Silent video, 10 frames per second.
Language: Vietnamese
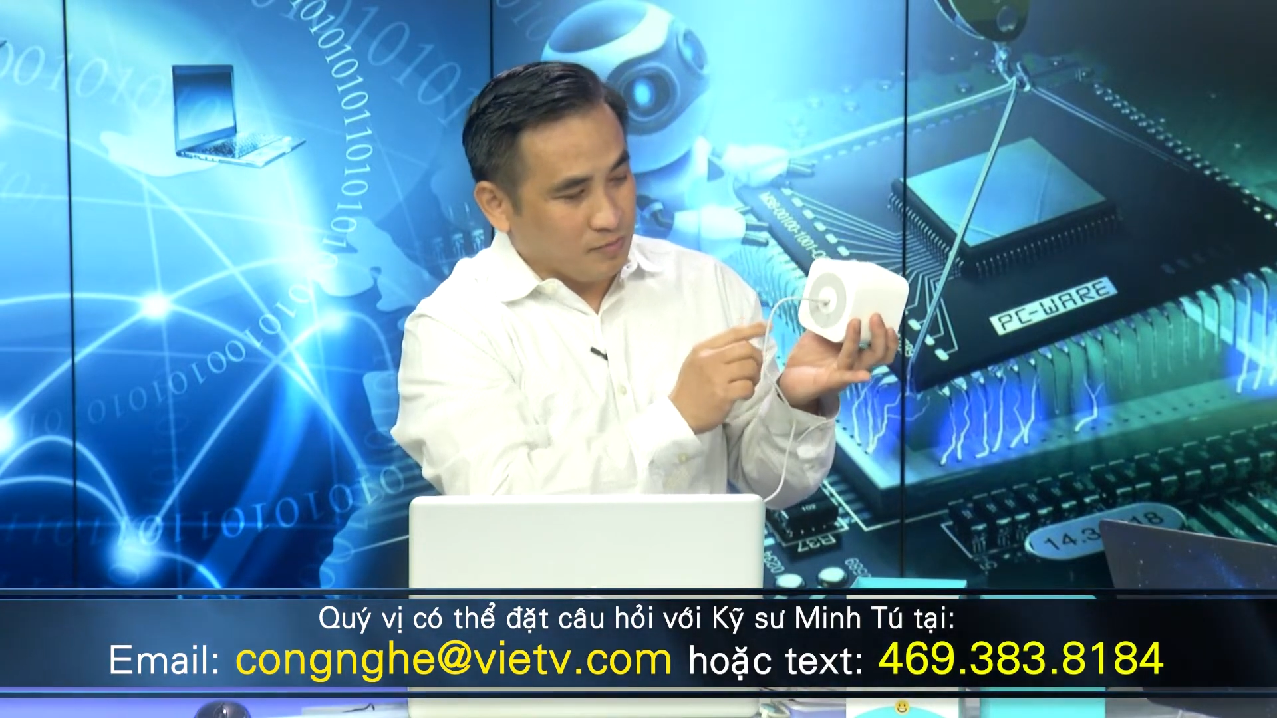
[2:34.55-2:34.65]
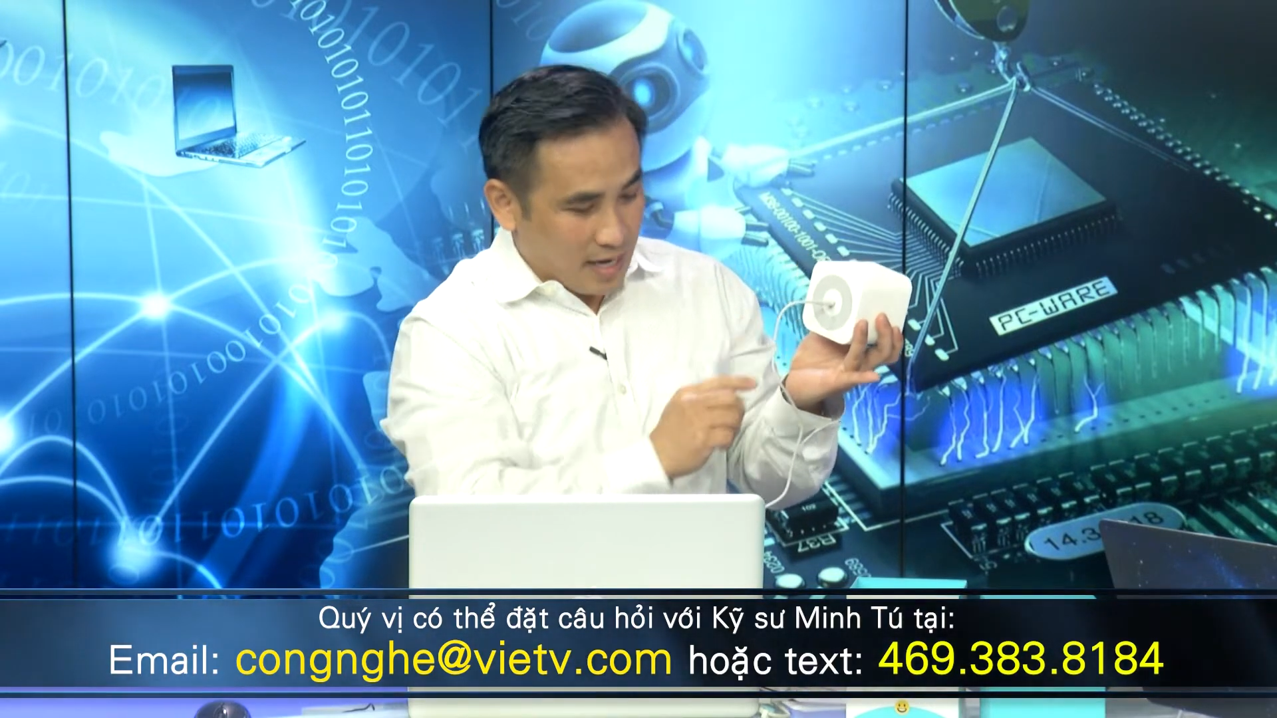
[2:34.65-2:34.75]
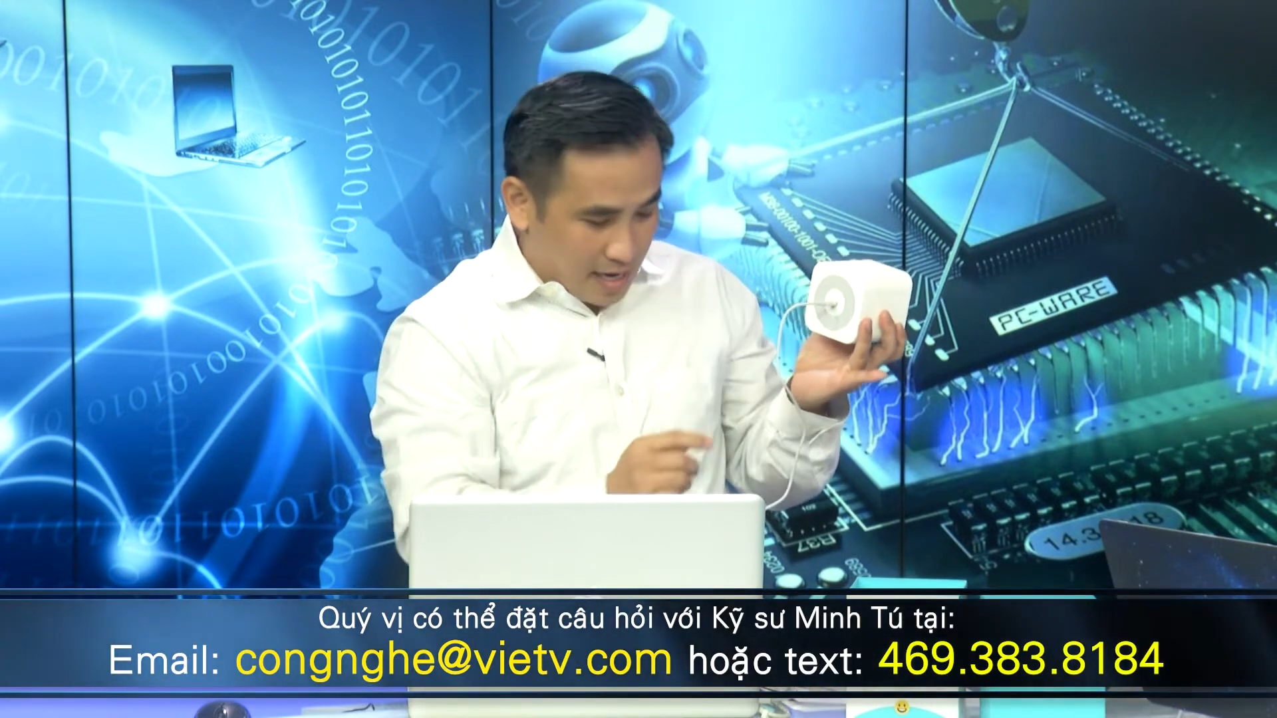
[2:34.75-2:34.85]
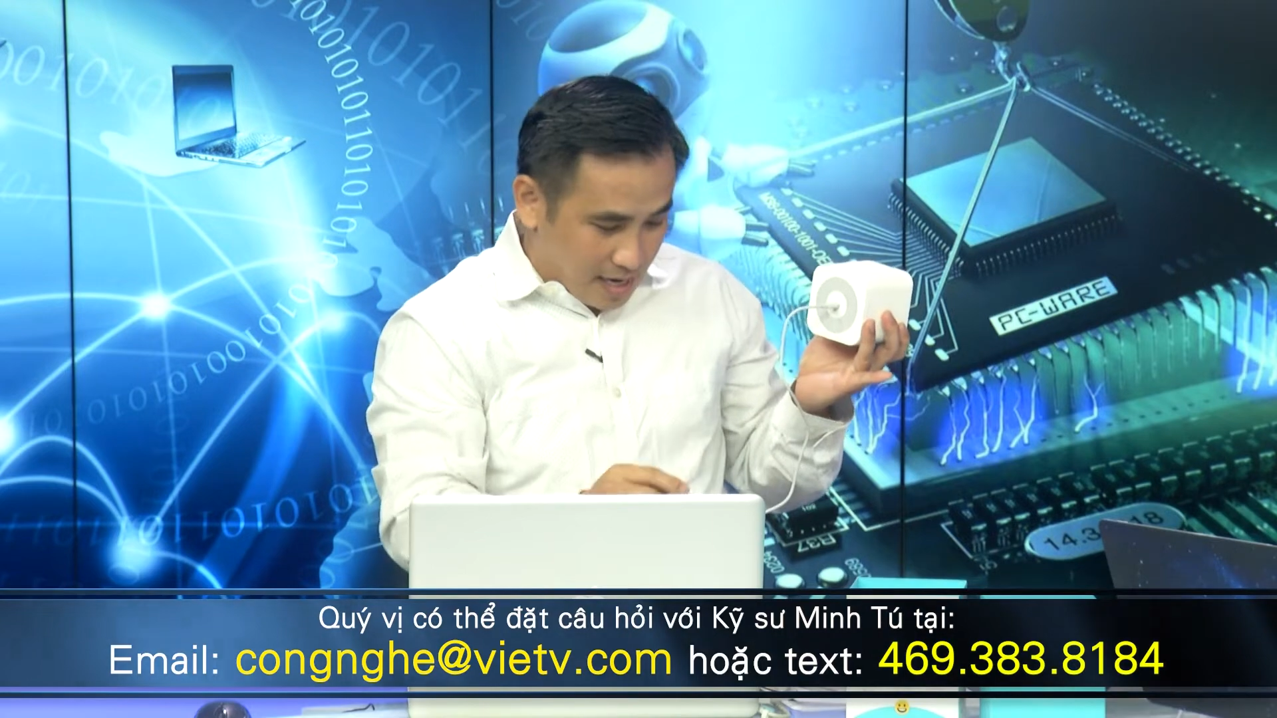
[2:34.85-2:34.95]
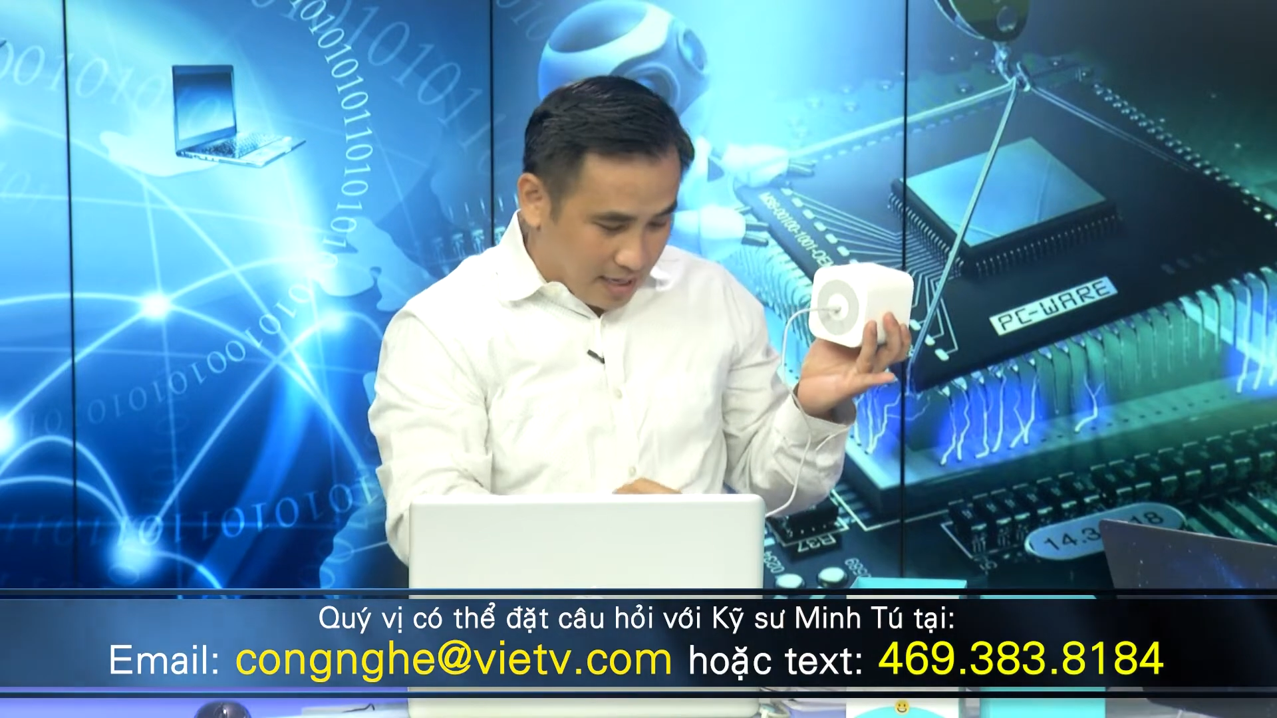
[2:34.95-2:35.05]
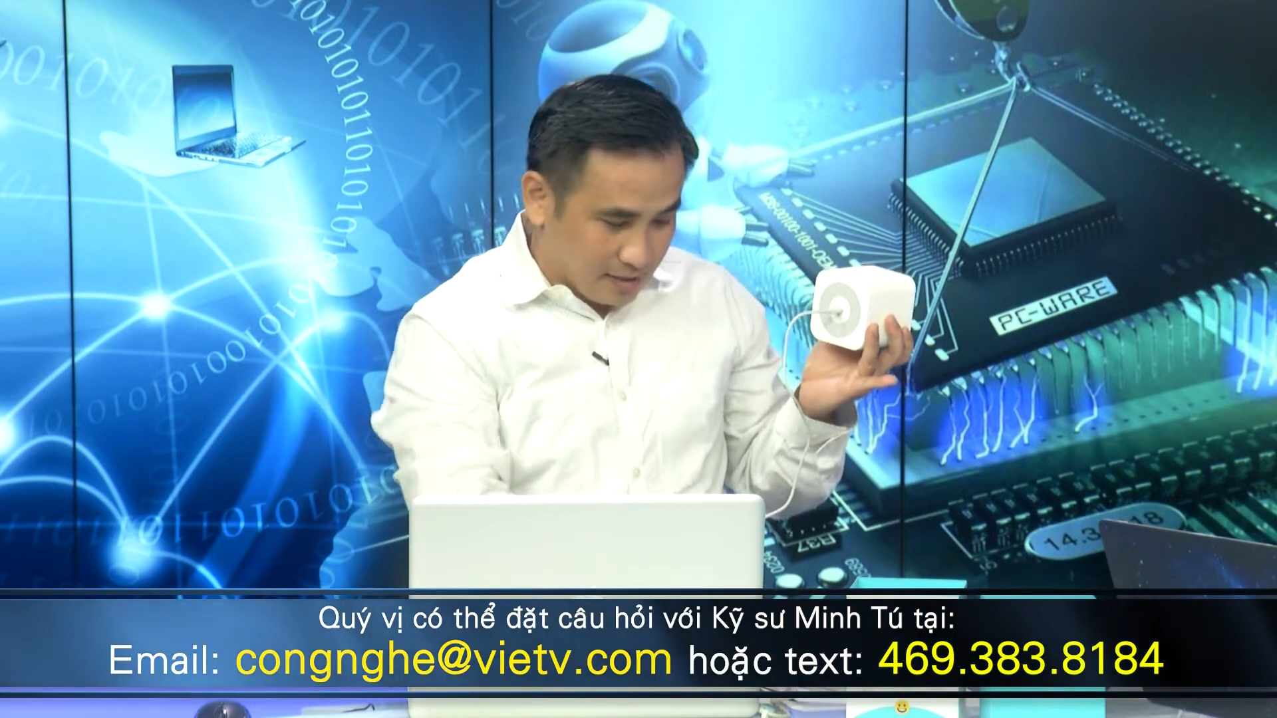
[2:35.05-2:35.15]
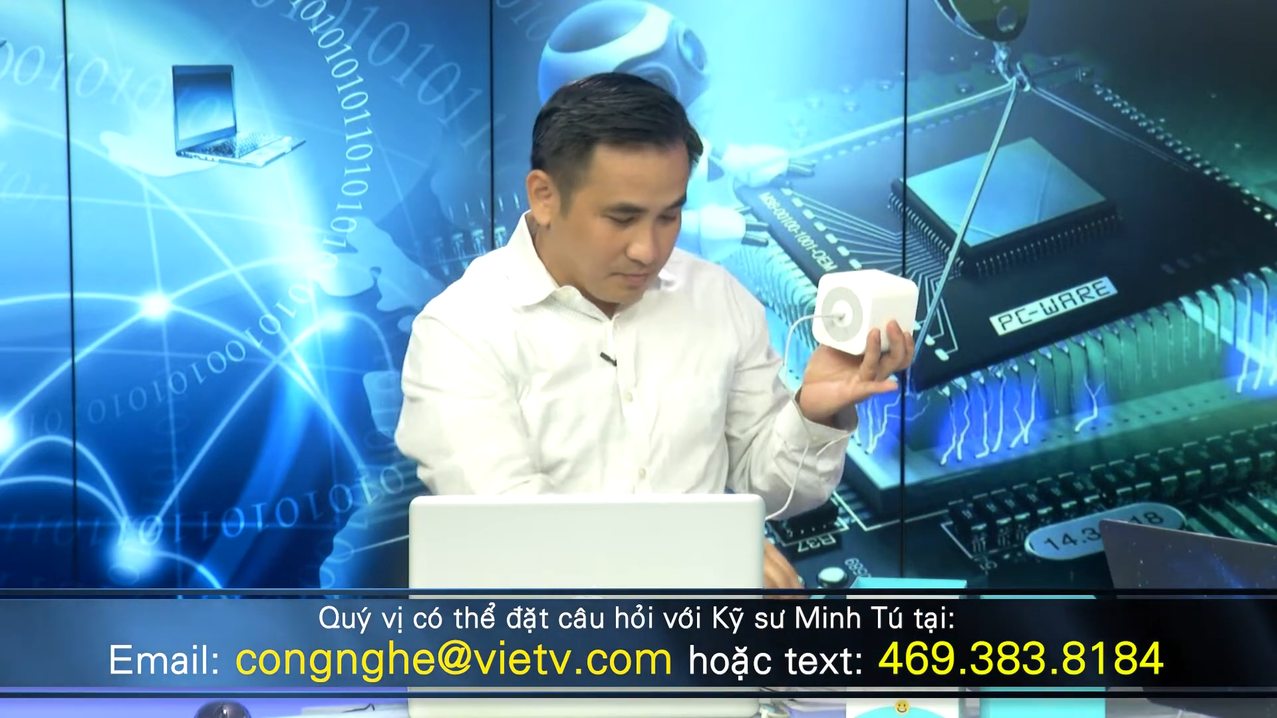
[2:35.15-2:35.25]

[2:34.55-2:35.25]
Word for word: ta